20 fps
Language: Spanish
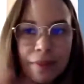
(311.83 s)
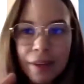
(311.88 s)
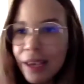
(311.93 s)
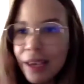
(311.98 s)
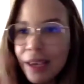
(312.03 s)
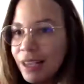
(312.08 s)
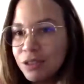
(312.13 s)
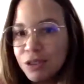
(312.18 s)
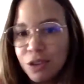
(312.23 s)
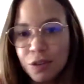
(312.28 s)

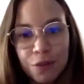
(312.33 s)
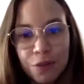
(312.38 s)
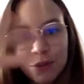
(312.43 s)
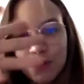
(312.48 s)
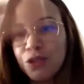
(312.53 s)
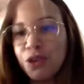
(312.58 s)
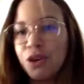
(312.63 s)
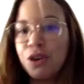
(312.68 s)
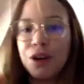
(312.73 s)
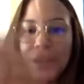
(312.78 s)
Esto
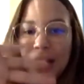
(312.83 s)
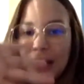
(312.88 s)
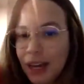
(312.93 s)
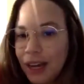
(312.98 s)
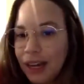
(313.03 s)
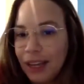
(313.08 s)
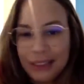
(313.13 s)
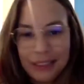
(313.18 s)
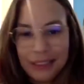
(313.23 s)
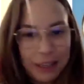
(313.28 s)

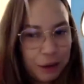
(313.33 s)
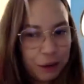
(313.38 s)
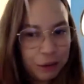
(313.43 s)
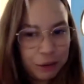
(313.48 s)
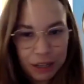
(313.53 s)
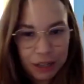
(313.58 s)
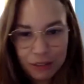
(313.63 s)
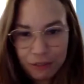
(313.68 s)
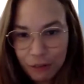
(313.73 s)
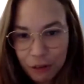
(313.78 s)
funciona de
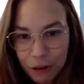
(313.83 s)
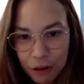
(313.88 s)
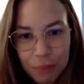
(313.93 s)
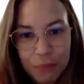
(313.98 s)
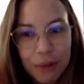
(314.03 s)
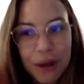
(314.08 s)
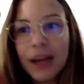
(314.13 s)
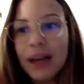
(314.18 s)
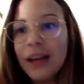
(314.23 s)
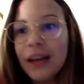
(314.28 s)
otra
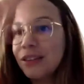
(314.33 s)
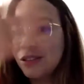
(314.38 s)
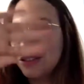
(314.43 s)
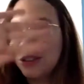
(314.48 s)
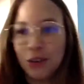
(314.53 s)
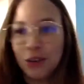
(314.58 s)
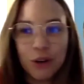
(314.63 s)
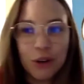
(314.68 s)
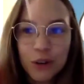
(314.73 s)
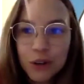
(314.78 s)
forma.
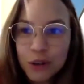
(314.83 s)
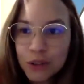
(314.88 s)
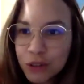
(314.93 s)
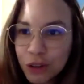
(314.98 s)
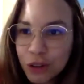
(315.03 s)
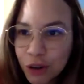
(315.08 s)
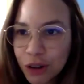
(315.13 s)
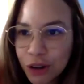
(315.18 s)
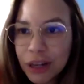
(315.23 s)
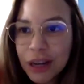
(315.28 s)
Yo no
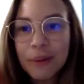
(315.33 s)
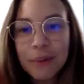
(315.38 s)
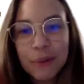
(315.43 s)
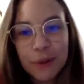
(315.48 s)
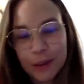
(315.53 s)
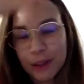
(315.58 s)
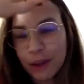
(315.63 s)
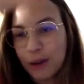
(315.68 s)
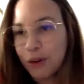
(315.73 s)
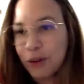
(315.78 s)
soy la
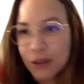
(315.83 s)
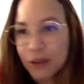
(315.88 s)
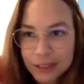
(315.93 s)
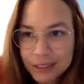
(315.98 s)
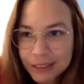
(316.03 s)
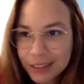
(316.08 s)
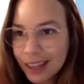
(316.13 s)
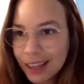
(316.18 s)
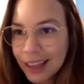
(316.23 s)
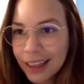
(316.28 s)

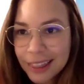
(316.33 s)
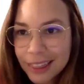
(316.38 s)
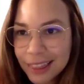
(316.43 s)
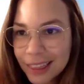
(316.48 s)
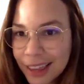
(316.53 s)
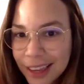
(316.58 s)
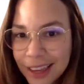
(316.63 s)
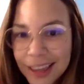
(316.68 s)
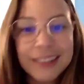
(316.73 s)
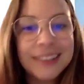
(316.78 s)
protagonista
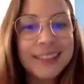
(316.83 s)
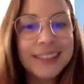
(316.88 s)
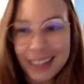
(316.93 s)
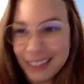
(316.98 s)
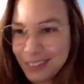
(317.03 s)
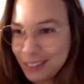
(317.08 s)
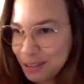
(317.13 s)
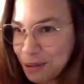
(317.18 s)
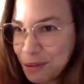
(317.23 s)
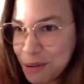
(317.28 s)
de
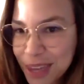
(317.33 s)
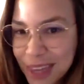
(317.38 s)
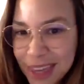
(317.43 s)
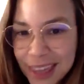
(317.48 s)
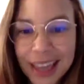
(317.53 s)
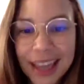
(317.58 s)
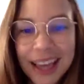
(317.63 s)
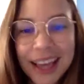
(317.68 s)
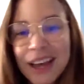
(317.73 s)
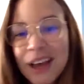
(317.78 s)
Sexo
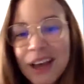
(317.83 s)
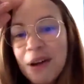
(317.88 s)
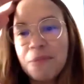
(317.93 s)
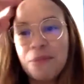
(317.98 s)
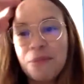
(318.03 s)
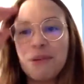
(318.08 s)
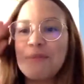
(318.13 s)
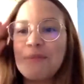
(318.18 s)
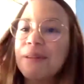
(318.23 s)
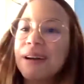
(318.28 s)
Vida,
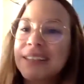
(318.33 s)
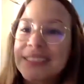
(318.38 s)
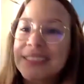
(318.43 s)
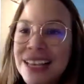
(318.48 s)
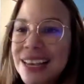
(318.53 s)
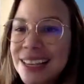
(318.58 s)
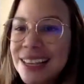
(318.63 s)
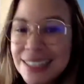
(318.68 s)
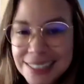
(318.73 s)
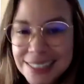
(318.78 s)
por más
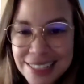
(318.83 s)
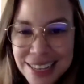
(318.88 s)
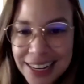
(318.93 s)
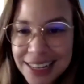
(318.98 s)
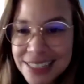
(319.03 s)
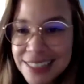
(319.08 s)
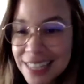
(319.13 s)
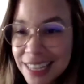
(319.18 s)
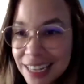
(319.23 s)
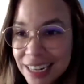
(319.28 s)
que quisiera
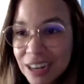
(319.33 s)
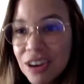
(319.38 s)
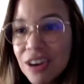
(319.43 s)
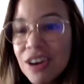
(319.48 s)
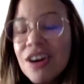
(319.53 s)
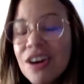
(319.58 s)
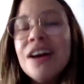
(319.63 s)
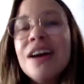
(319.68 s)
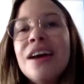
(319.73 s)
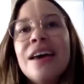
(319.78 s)
serlo.
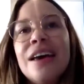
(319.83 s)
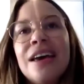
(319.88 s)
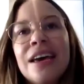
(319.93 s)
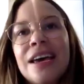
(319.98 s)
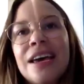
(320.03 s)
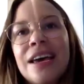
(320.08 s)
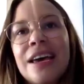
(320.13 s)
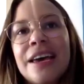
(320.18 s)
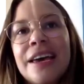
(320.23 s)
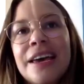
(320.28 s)

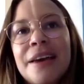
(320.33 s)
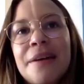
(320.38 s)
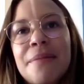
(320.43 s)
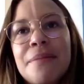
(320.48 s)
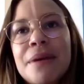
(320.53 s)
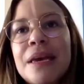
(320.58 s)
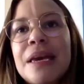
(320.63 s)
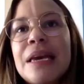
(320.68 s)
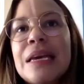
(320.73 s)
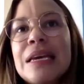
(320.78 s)
Eh,
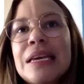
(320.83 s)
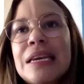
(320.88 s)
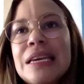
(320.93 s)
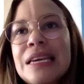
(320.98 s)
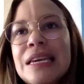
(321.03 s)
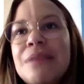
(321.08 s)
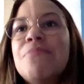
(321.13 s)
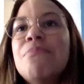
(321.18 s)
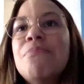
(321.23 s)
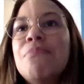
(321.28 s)

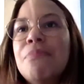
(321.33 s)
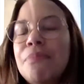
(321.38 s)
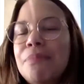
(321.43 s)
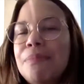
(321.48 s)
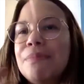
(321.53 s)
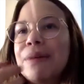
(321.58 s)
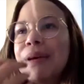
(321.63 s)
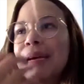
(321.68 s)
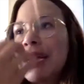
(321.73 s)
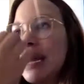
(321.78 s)
y
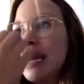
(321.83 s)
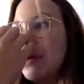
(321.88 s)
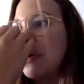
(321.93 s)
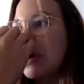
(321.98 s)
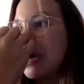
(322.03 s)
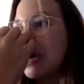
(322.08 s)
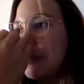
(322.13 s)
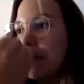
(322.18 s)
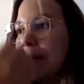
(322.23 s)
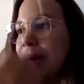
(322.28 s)
creo
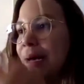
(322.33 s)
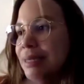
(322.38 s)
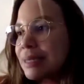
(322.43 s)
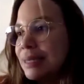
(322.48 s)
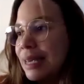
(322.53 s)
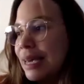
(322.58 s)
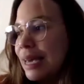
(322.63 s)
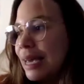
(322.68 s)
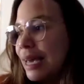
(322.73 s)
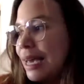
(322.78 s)
que más
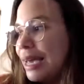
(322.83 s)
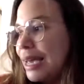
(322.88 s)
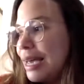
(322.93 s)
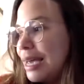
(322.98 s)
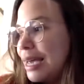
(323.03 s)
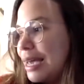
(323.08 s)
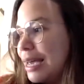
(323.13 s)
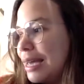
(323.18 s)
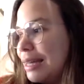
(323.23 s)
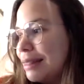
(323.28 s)
que
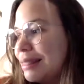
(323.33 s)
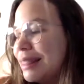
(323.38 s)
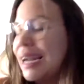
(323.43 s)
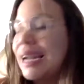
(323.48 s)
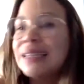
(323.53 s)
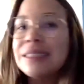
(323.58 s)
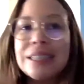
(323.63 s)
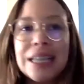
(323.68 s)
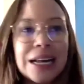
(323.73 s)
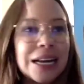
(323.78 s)
eh,
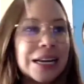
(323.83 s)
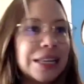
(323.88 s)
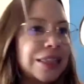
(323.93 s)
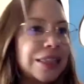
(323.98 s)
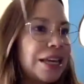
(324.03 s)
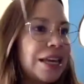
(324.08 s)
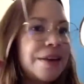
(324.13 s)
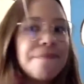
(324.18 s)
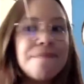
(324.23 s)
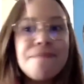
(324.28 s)
tratar
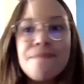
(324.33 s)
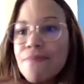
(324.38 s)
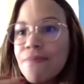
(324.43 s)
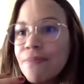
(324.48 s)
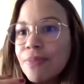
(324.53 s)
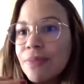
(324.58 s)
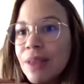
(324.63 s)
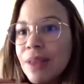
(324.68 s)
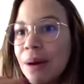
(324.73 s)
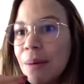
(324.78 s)
de
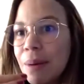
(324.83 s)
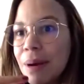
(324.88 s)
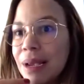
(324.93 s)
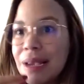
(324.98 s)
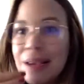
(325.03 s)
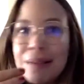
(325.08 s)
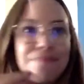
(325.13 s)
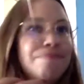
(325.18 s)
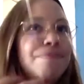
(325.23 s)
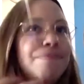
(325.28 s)

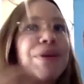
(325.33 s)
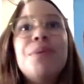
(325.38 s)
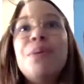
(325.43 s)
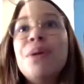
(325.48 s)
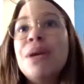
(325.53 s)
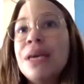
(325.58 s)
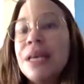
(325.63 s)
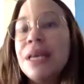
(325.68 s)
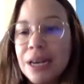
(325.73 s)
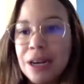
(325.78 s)

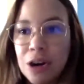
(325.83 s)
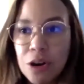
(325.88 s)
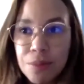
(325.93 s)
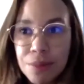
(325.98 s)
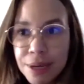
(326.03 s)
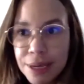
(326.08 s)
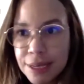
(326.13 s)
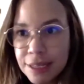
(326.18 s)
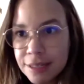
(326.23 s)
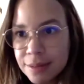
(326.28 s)
vivir lo
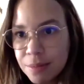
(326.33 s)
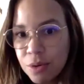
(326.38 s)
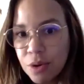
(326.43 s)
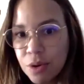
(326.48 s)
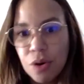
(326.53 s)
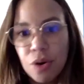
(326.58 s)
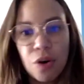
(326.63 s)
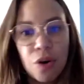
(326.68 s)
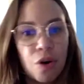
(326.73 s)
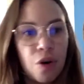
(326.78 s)

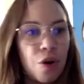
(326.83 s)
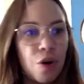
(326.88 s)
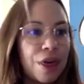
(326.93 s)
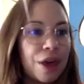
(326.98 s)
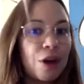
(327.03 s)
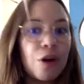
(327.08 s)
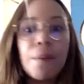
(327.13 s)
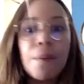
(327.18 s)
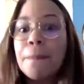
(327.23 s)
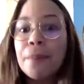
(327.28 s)
mismo o de
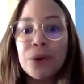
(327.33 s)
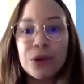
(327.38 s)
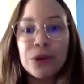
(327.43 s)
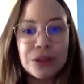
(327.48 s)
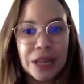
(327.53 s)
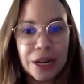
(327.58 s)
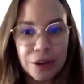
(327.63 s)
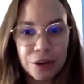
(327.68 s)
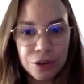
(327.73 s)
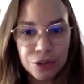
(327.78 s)

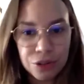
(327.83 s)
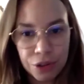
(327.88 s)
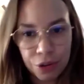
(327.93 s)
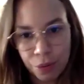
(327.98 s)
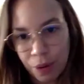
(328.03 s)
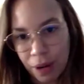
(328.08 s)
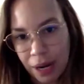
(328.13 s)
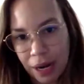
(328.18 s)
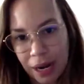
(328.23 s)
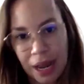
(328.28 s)
comportarnos
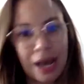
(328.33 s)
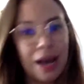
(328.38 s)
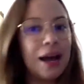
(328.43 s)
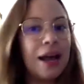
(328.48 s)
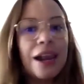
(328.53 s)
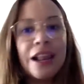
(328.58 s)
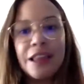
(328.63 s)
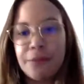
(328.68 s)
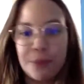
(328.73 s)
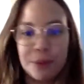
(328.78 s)
igual a
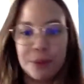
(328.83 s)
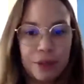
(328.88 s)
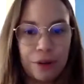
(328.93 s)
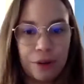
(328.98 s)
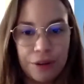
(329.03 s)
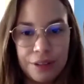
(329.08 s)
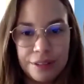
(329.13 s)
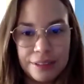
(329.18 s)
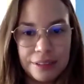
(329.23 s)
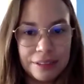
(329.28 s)
las
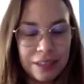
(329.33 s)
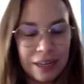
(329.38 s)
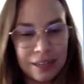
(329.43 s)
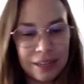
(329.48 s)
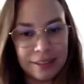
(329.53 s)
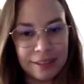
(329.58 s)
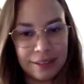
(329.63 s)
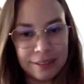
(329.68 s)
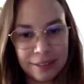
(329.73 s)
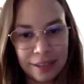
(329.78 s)
protagonistas de las
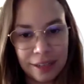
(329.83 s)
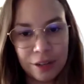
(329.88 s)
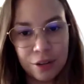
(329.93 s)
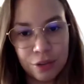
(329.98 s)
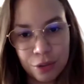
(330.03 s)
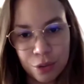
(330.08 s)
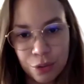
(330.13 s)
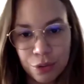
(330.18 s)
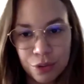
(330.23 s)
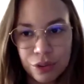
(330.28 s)
series que nos
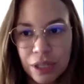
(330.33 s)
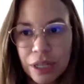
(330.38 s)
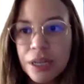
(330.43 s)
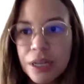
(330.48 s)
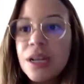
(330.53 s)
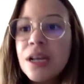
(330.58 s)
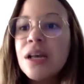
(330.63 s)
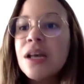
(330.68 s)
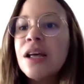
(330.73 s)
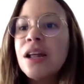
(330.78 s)
gustan,
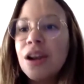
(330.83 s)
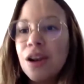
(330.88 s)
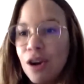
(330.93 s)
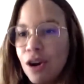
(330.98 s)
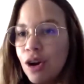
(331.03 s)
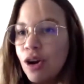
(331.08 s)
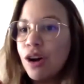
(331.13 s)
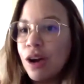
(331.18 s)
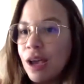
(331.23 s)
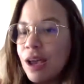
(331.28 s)

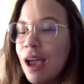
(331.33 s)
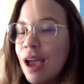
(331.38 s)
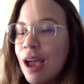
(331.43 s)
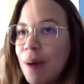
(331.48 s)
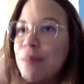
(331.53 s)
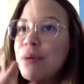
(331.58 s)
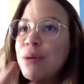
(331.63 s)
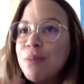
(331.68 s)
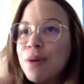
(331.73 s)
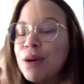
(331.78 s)
lo que a
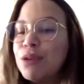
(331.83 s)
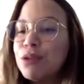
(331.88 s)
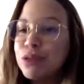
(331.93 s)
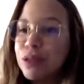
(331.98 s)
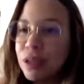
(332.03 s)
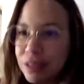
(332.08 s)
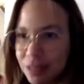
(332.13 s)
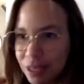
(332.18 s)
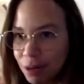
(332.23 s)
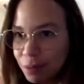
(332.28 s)
mí me gusta
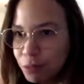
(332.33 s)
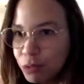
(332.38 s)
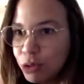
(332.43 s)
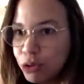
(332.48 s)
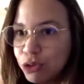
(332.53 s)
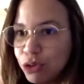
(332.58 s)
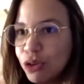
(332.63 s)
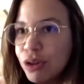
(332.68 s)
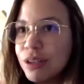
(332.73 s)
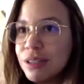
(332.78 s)
hacer
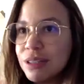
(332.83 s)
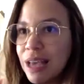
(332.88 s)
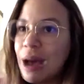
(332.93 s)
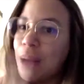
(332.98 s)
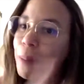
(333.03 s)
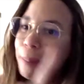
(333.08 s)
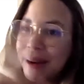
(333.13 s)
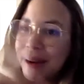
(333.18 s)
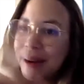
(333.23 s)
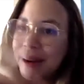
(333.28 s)
mucho es
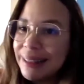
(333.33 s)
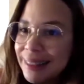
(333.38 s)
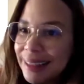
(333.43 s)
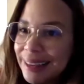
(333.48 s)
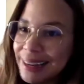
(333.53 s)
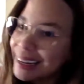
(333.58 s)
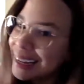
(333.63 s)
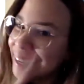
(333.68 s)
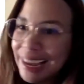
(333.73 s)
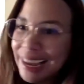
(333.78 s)

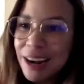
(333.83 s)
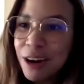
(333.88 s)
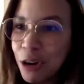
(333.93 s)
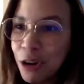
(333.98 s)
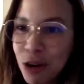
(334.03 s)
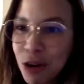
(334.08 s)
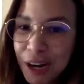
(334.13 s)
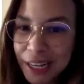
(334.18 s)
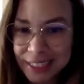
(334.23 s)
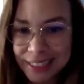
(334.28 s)
aprender qué
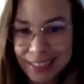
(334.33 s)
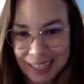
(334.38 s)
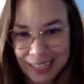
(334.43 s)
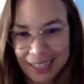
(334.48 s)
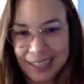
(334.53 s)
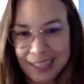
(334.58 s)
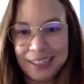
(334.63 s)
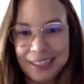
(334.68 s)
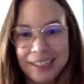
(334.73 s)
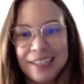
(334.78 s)
no
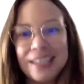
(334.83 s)
hacer